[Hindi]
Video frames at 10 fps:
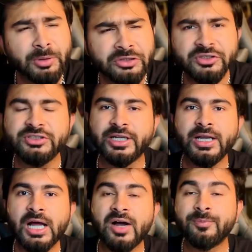प्रेसिंग
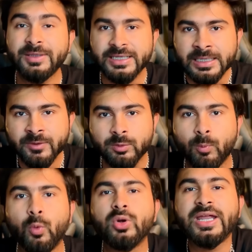सेकंड हाफ में द केम विथ
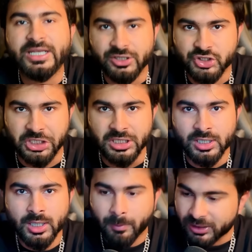मोर एनर्जी
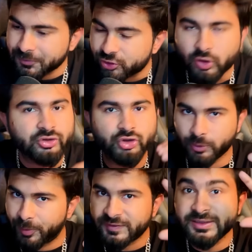मतलब स्ट्रक्चर्ड
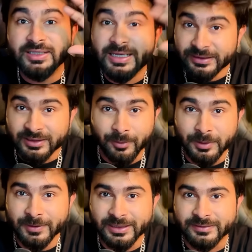प्रेसिंग नहीं थी अभी
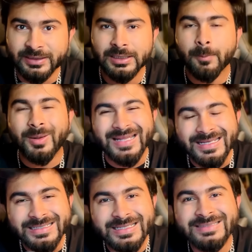भी नहीं थी बट
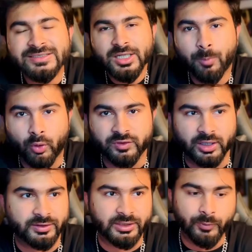इंटेंसिटी बहुत
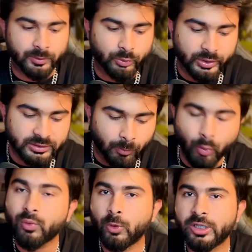ज़्यादा थी दे वर डूइंग
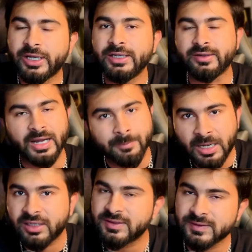मोर वर्क रेट ट्रैक
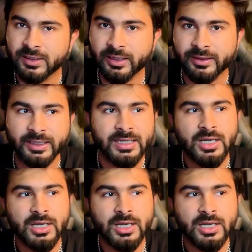बैक अच्छे से कर रहे थे